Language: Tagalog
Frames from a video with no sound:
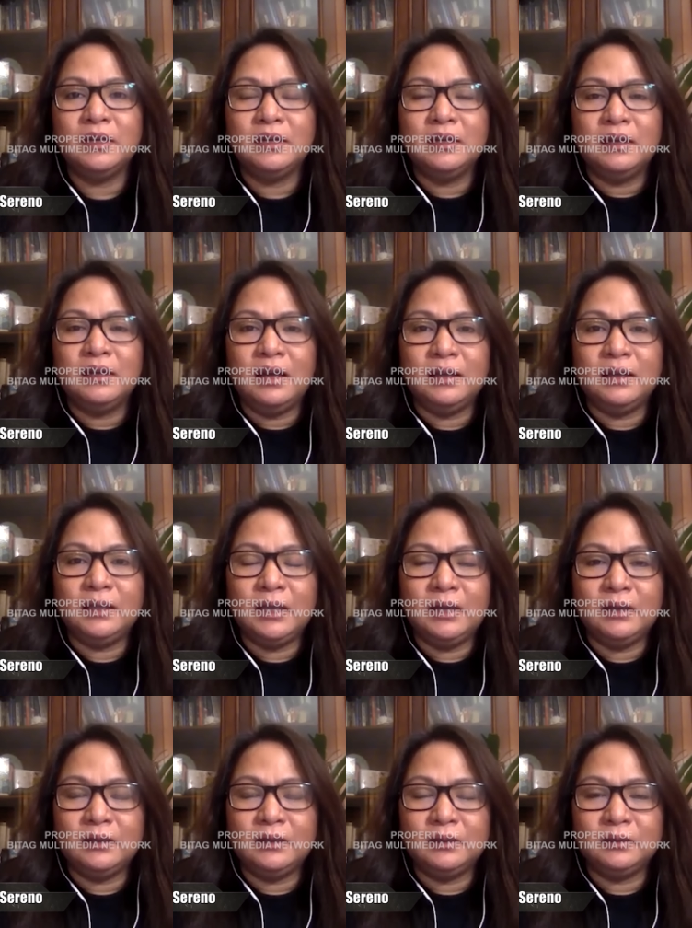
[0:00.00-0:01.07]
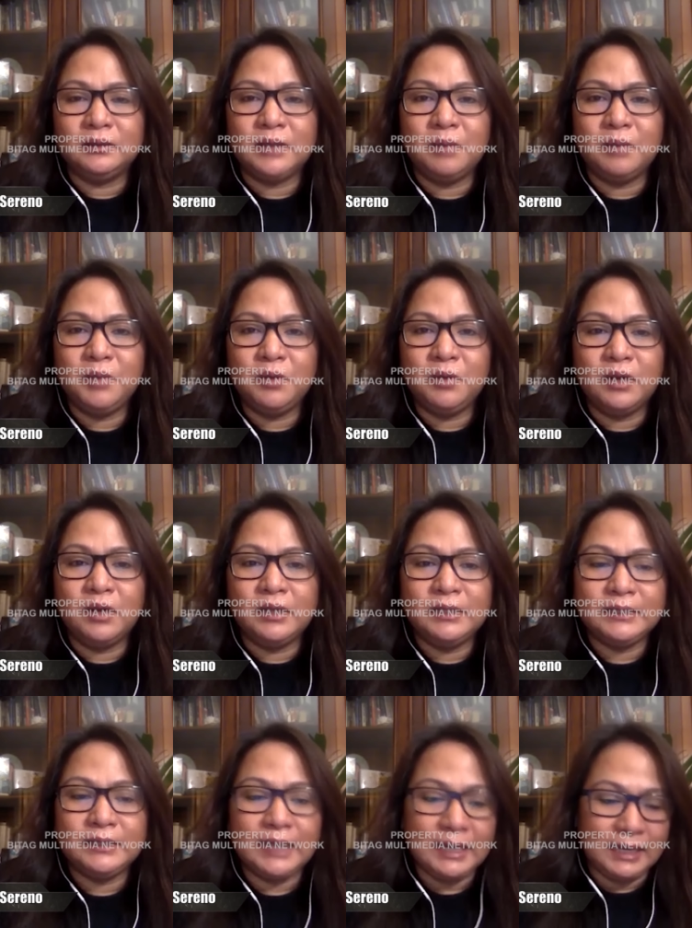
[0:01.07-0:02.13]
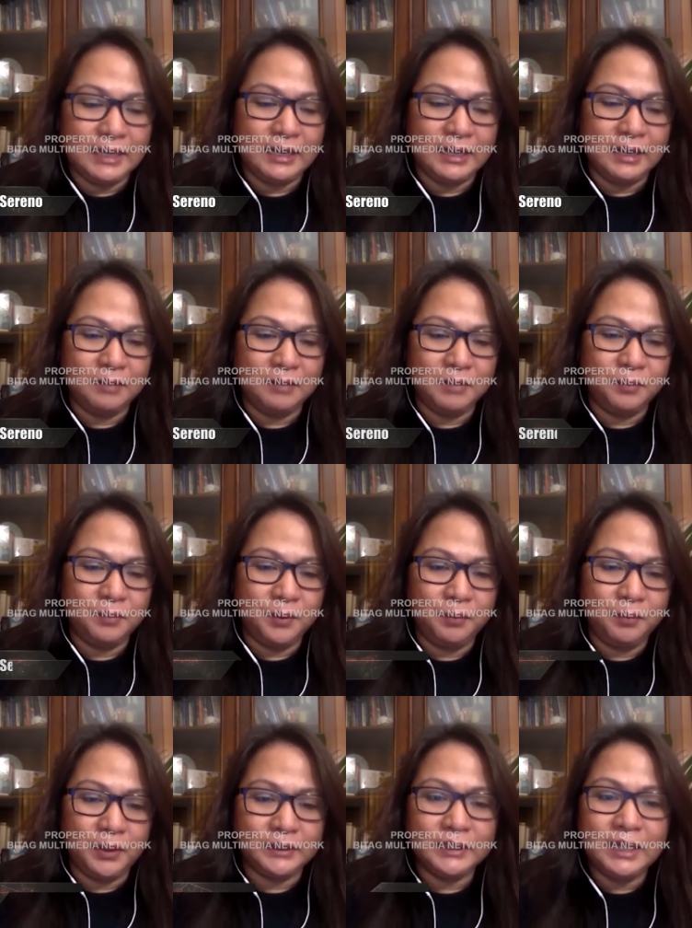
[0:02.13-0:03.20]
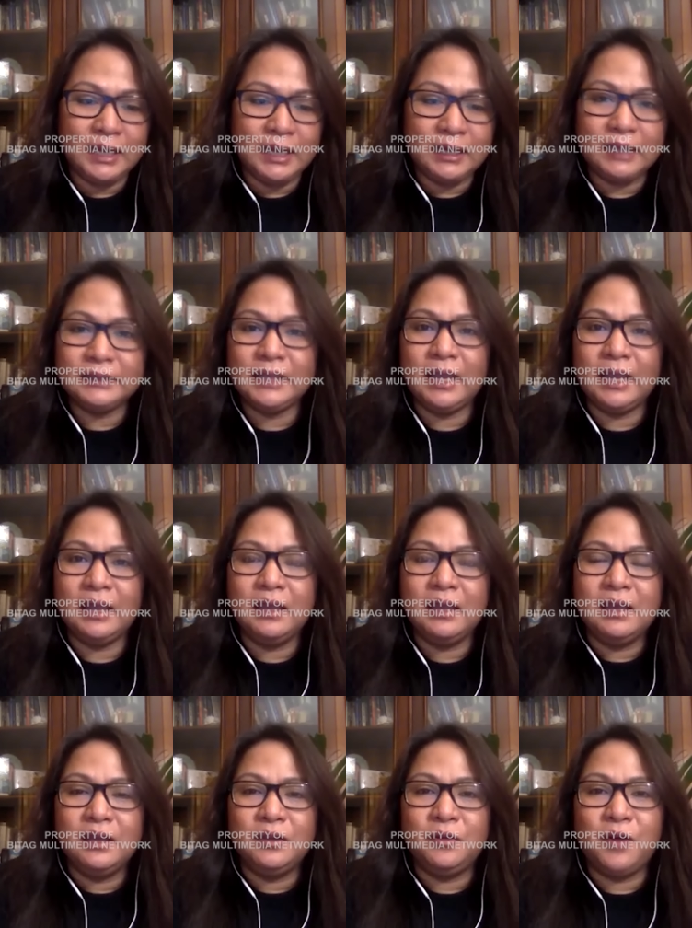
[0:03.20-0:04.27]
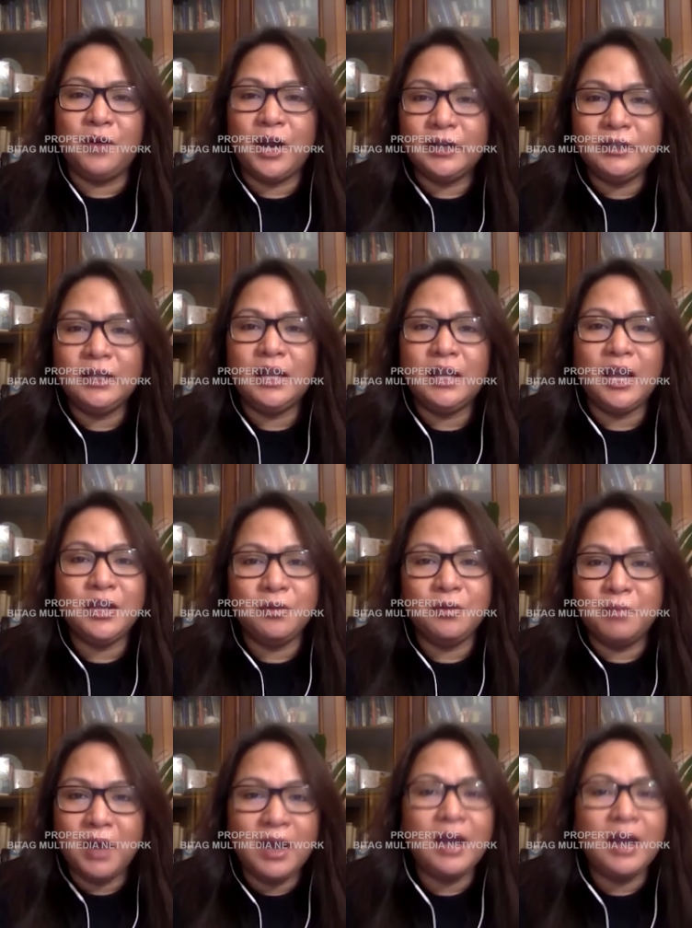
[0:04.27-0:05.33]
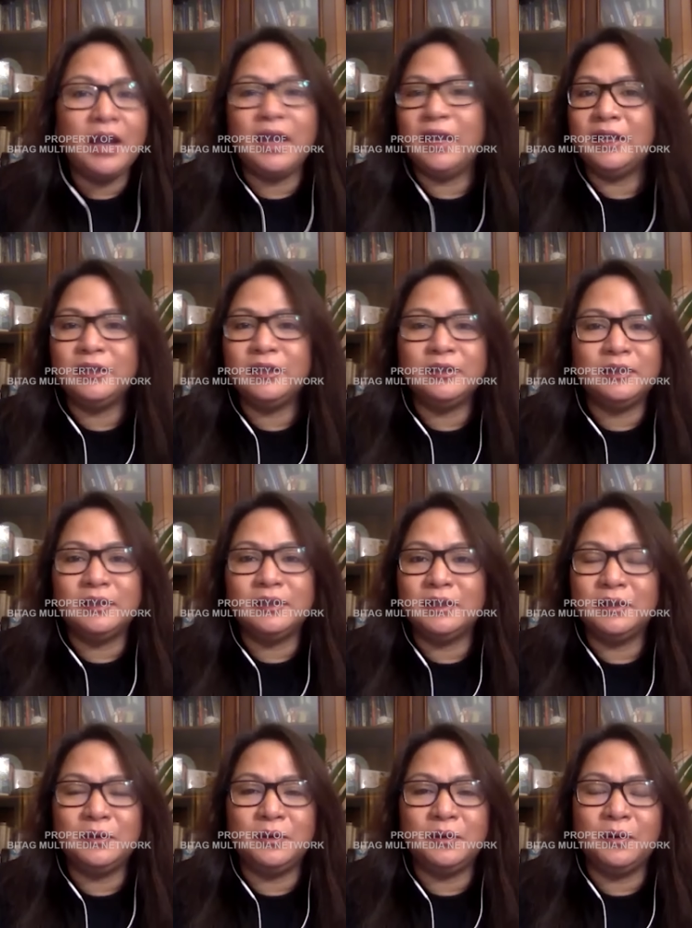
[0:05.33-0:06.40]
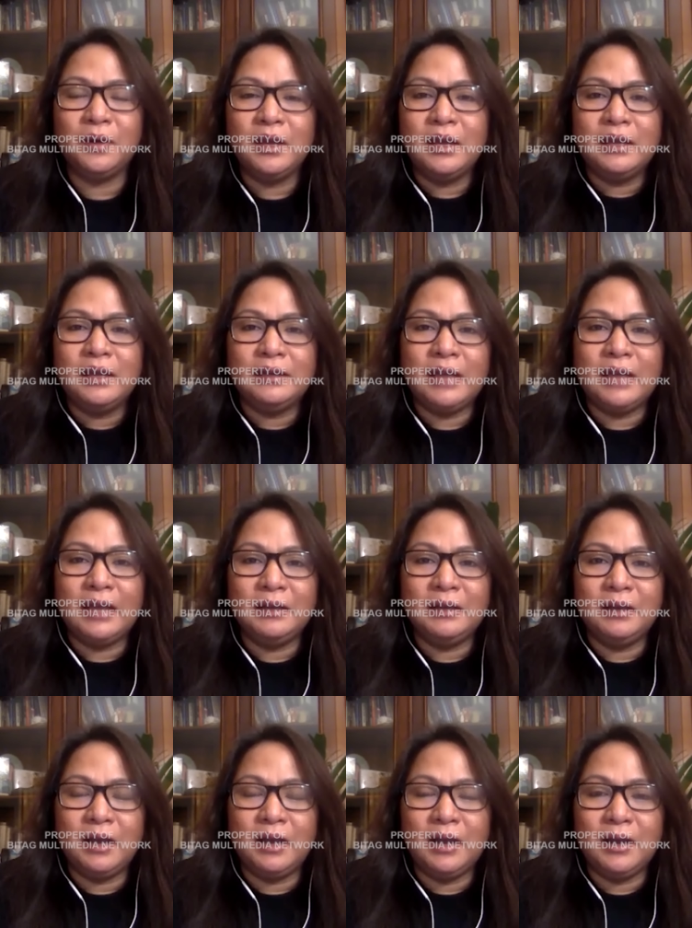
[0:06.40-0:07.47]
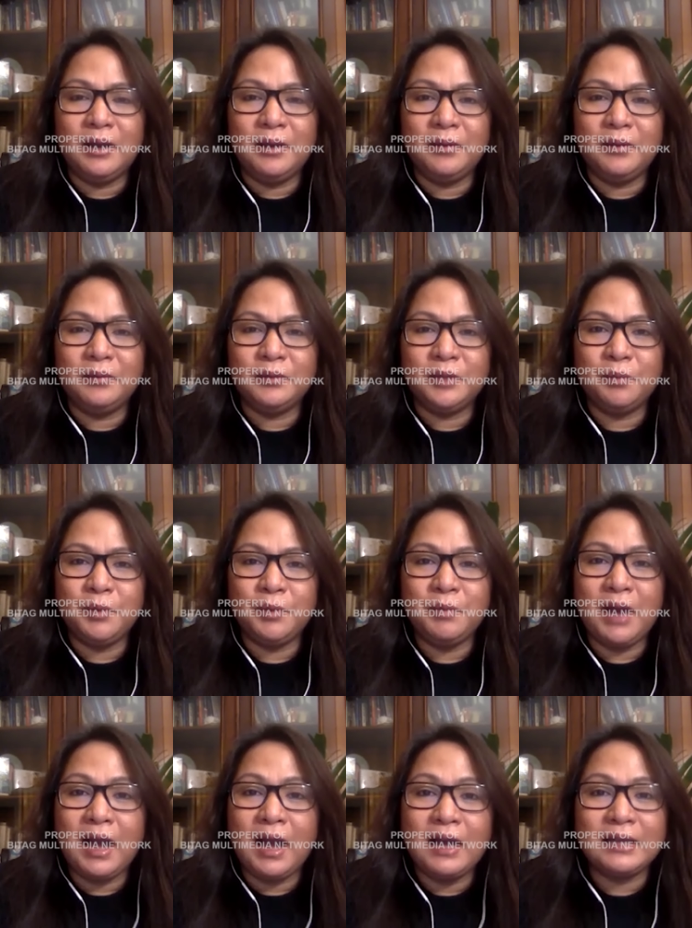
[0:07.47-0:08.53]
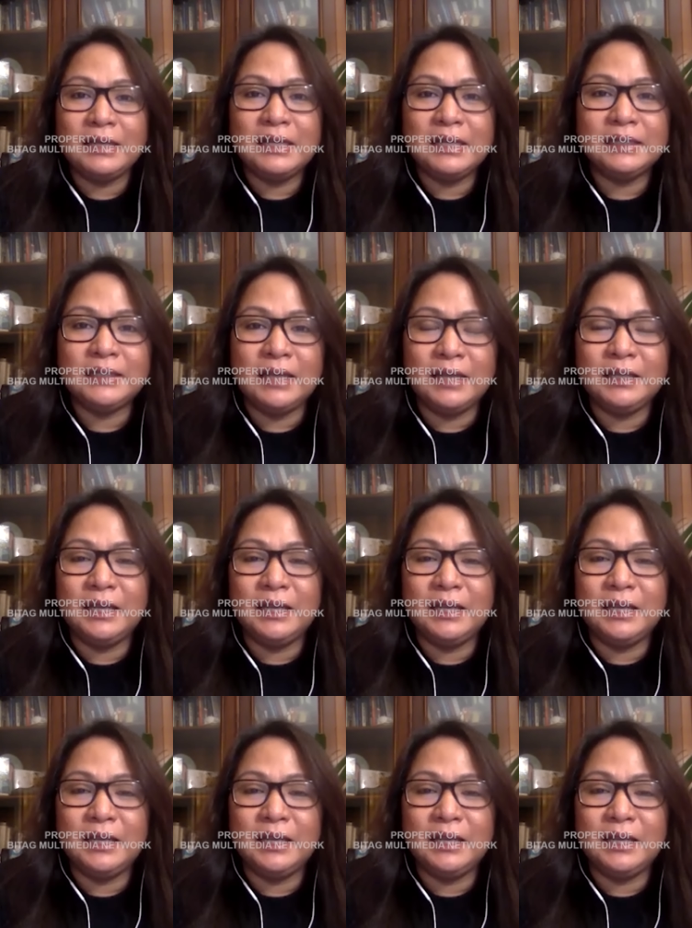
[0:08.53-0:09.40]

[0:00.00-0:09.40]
at uh, sabi ko nga din sa kanila na mag-prepare sila kasi yung heart nila, yung mind, you know, dahil uh, siyempre makakarinig sila. Hindi naman